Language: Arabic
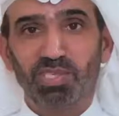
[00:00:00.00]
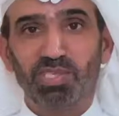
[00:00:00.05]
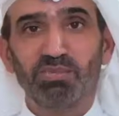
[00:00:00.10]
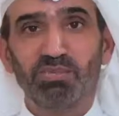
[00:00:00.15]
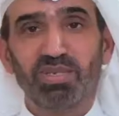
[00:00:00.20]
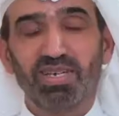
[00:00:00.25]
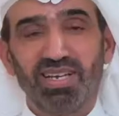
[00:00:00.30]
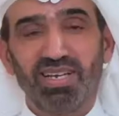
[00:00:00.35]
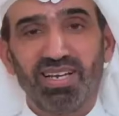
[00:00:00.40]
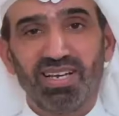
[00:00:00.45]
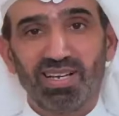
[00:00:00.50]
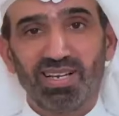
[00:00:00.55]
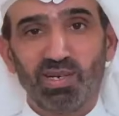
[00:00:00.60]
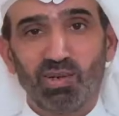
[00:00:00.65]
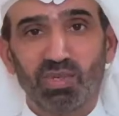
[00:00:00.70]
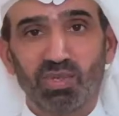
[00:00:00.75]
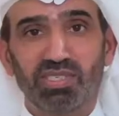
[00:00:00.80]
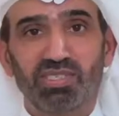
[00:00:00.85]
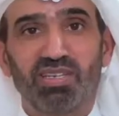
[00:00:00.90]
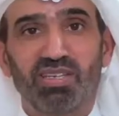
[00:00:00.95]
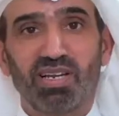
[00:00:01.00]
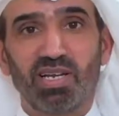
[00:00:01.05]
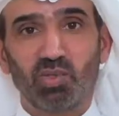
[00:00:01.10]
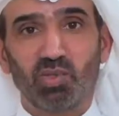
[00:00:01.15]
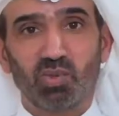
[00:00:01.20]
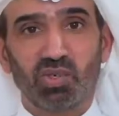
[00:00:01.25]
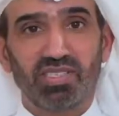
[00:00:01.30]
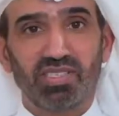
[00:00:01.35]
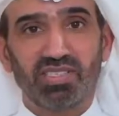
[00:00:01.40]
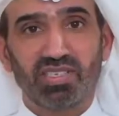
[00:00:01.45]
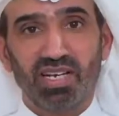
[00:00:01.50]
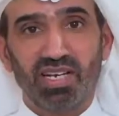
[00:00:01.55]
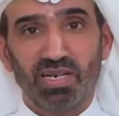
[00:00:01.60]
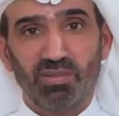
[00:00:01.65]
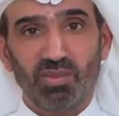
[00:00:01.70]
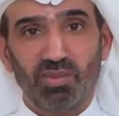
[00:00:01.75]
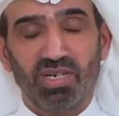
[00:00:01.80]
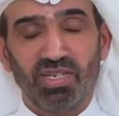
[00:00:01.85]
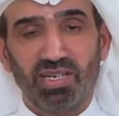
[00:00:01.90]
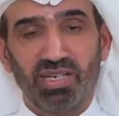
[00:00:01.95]
بسم الله والصلاة
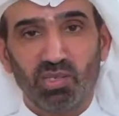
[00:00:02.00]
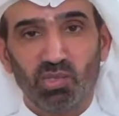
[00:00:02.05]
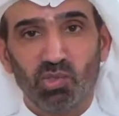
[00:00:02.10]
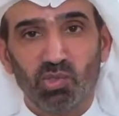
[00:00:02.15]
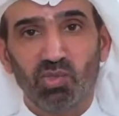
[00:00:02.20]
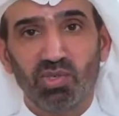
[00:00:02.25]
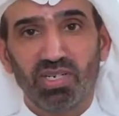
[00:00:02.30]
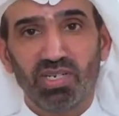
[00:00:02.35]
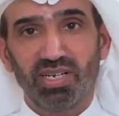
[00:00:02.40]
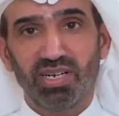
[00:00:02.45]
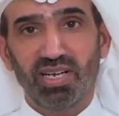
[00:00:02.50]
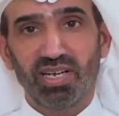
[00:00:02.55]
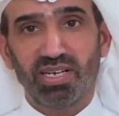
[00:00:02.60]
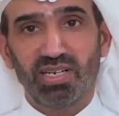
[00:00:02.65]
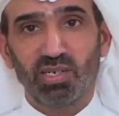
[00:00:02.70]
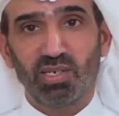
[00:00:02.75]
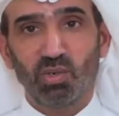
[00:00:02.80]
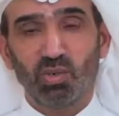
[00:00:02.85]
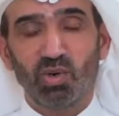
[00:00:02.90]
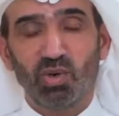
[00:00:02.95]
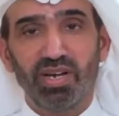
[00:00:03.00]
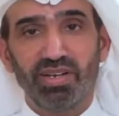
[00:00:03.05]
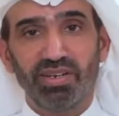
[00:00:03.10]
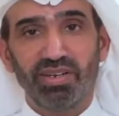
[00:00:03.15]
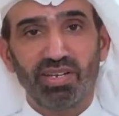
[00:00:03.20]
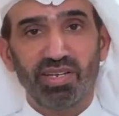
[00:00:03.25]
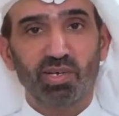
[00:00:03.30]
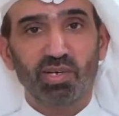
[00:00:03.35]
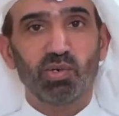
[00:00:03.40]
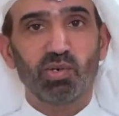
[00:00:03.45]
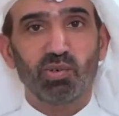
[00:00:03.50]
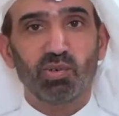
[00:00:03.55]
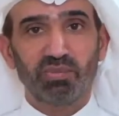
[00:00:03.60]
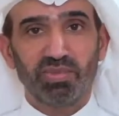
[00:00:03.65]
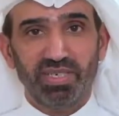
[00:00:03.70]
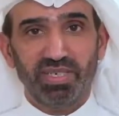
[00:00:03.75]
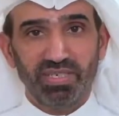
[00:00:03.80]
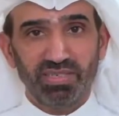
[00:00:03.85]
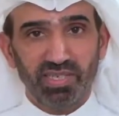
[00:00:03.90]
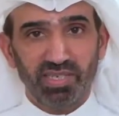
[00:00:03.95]
والسلام على رسول الله أهنئكم
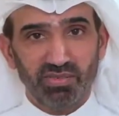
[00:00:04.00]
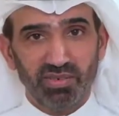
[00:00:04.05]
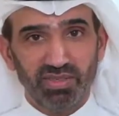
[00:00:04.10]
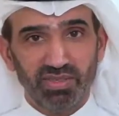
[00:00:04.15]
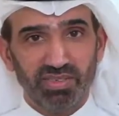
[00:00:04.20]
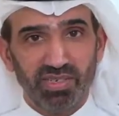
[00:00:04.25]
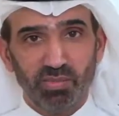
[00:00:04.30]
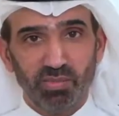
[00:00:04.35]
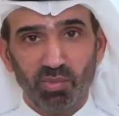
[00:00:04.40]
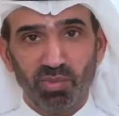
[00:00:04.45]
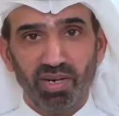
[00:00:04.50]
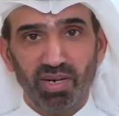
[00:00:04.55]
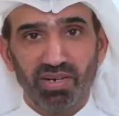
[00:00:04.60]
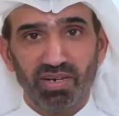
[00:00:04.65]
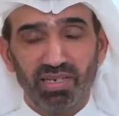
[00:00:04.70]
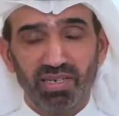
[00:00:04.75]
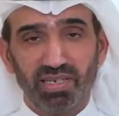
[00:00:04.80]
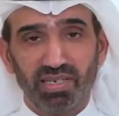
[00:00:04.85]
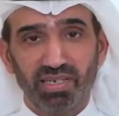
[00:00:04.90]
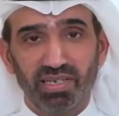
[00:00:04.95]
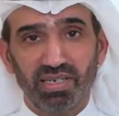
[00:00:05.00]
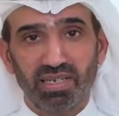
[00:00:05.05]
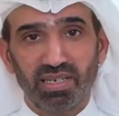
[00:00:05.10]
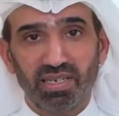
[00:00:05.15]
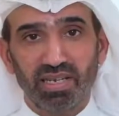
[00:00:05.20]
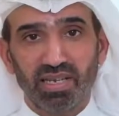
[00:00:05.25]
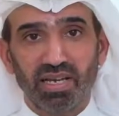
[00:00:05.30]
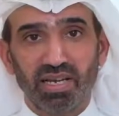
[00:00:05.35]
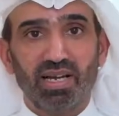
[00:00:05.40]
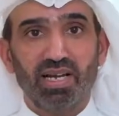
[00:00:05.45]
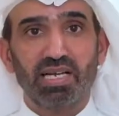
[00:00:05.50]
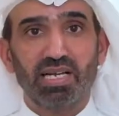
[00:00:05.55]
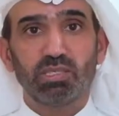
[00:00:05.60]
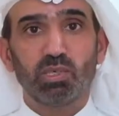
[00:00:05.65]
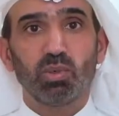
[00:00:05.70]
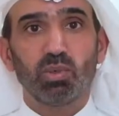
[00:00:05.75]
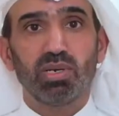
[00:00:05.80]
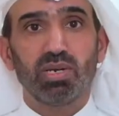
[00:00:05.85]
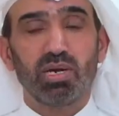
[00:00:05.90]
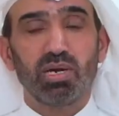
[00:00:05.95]
بعيد الفطر المبارك
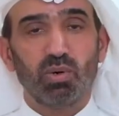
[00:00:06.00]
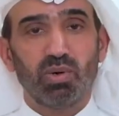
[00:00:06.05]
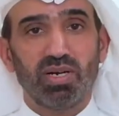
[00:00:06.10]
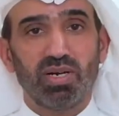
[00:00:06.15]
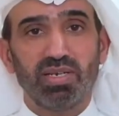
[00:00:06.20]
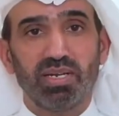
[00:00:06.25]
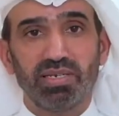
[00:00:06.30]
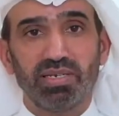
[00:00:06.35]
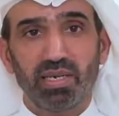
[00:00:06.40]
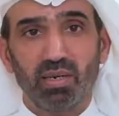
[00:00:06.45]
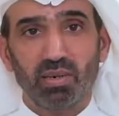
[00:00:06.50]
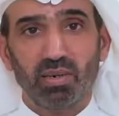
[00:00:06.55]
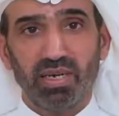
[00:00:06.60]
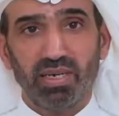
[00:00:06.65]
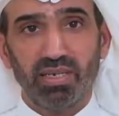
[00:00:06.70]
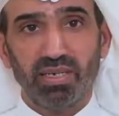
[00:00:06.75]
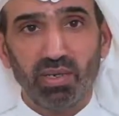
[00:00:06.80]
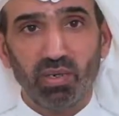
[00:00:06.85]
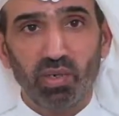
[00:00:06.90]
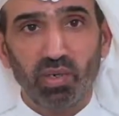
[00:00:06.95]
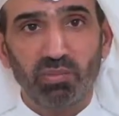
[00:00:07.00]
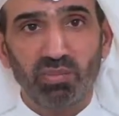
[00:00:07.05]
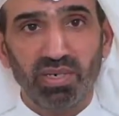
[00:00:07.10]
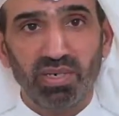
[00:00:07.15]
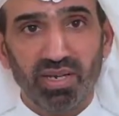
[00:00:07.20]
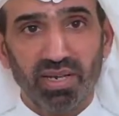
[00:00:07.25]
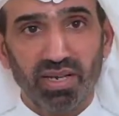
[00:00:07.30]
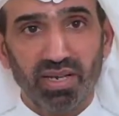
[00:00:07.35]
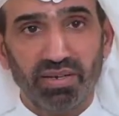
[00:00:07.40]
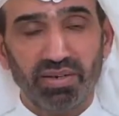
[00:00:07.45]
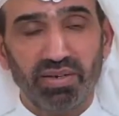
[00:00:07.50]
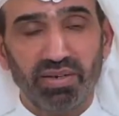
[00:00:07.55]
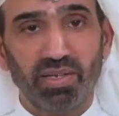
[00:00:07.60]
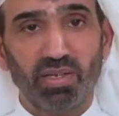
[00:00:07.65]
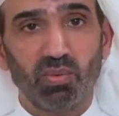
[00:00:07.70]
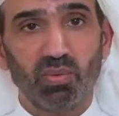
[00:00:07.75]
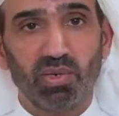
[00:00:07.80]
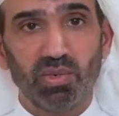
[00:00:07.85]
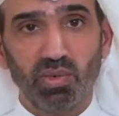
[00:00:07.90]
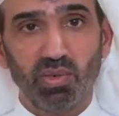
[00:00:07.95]
أعاده الله علينا وعليكم
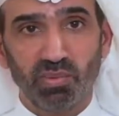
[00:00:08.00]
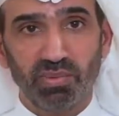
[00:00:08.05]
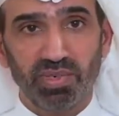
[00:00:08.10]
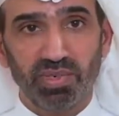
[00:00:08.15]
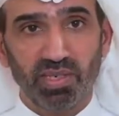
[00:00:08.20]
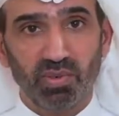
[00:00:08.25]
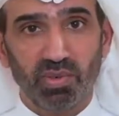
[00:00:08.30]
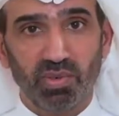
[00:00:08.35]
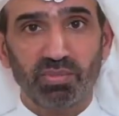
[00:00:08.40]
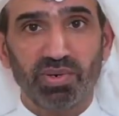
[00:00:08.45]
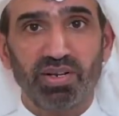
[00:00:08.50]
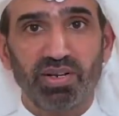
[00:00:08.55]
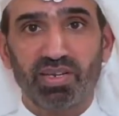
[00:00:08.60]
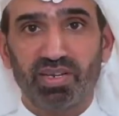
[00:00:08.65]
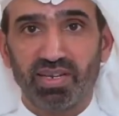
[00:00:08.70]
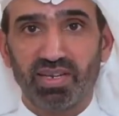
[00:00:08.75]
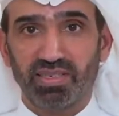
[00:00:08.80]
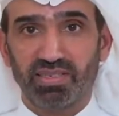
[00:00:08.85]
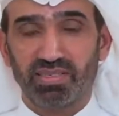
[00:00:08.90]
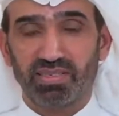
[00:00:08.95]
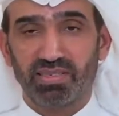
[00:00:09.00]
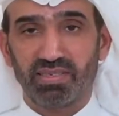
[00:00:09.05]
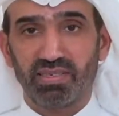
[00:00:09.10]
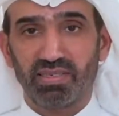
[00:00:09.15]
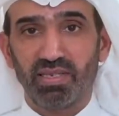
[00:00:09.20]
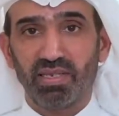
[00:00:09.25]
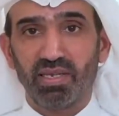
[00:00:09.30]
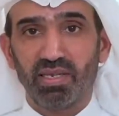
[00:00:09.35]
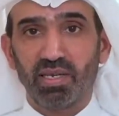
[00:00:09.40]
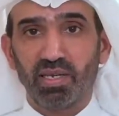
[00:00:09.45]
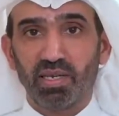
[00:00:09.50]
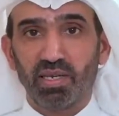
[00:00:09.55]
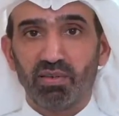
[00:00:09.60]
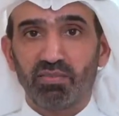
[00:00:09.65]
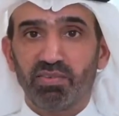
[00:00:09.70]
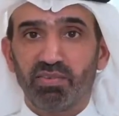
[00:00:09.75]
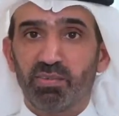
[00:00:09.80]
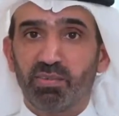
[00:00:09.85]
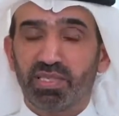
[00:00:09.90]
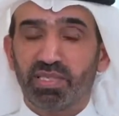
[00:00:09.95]
بالخير واليمن والبركات
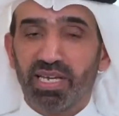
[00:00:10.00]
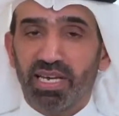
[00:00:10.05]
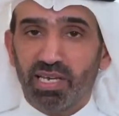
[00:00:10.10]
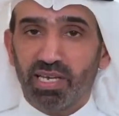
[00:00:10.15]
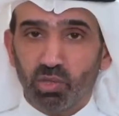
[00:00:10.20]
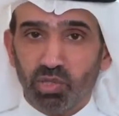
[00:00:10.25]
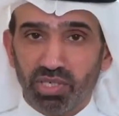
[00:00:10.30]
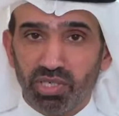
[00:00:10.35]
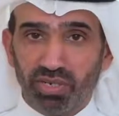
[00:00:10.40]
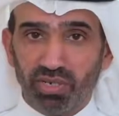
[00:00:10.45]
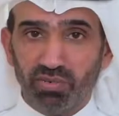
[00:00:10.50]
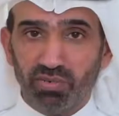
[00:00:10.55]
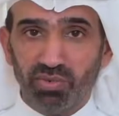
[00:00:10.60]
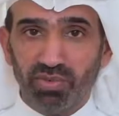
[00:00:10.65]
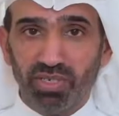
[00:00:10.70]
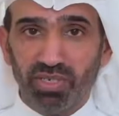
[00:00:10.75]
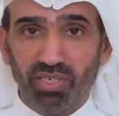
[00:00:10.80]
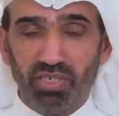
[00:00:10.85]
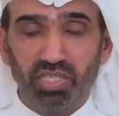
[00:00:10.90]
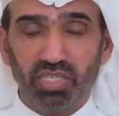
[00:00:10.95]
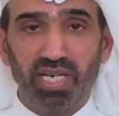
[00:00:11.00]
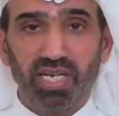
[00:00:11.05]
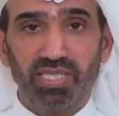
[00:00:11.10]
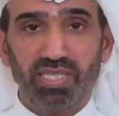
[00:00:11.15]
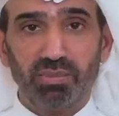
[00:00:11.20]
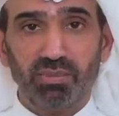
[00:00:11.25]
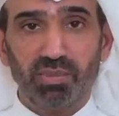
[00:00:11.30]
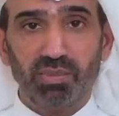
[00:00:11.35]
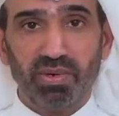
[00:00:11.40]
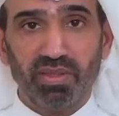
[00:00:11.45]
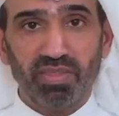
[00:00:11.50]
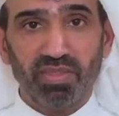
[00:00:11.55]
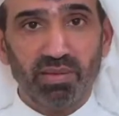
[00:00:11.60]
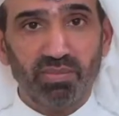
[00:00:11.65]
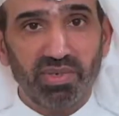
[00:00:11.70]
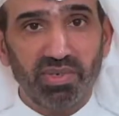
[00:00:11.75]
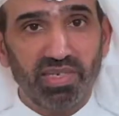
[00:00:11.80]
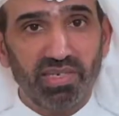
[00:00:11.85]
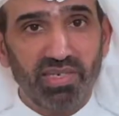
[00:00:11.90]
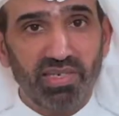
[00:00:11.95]
في البداية يشرفني الإشادة
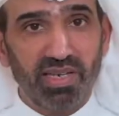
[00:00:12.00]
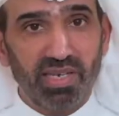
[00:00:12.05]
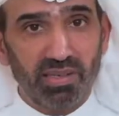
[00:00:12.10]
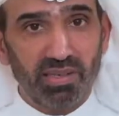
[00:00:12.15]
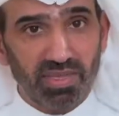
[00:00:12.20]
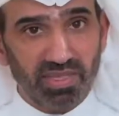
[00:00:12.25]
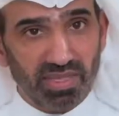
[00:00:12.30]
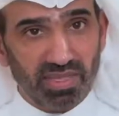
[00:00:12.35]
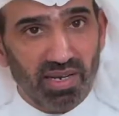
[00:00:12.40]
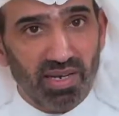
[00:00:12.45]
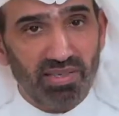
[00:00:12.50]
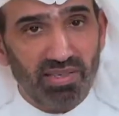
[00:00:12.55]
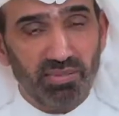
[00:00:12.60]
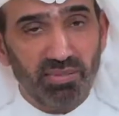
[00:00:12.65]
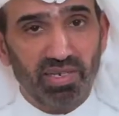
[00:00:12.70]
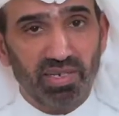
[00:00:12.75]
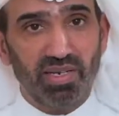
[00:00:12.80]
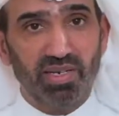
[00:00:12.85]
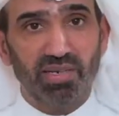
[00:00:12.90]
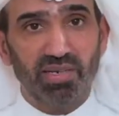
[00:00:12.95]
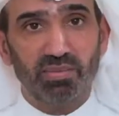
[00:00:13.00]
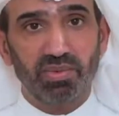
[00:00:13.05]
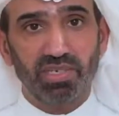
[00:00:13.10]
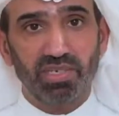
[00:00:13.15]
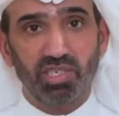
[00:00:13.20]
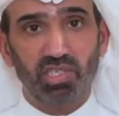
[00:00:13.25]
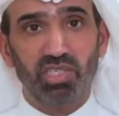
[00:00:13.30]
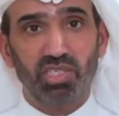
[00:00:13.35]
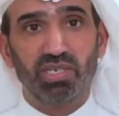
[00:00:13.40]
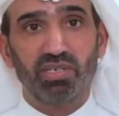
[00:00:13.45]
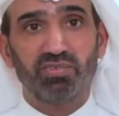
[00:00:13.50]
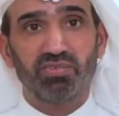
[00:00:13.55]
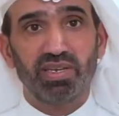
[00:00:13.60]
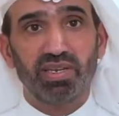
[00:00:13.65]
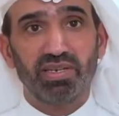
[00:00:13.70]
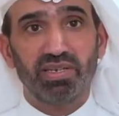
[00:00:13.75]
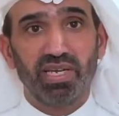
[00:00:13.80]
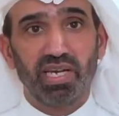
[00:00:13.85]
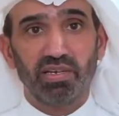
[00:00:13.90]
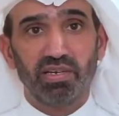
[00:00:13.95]
بمضامين كلمة خادم الحرمين
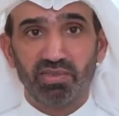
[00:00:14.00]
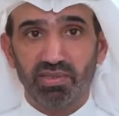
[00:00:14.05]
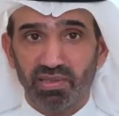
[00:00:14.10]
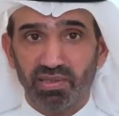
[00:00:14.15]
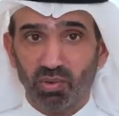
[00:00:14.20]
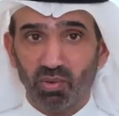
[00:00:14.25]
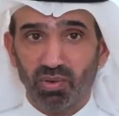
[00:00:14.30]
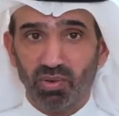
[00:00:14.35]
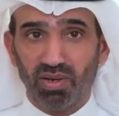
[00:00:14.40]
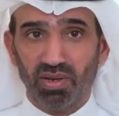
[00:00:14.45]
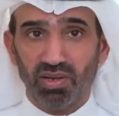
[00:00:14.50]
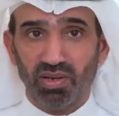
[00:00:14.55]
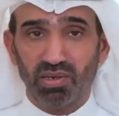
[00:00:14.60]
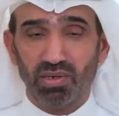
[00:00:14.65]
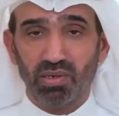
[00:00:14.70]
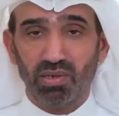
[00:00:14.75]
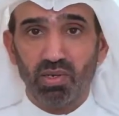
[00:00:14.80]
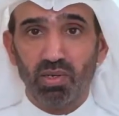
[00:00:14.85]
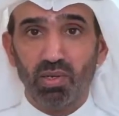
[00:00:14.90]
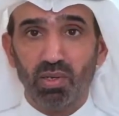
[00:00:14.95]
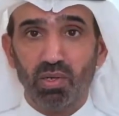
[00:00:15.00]
الشريفين حفظه الله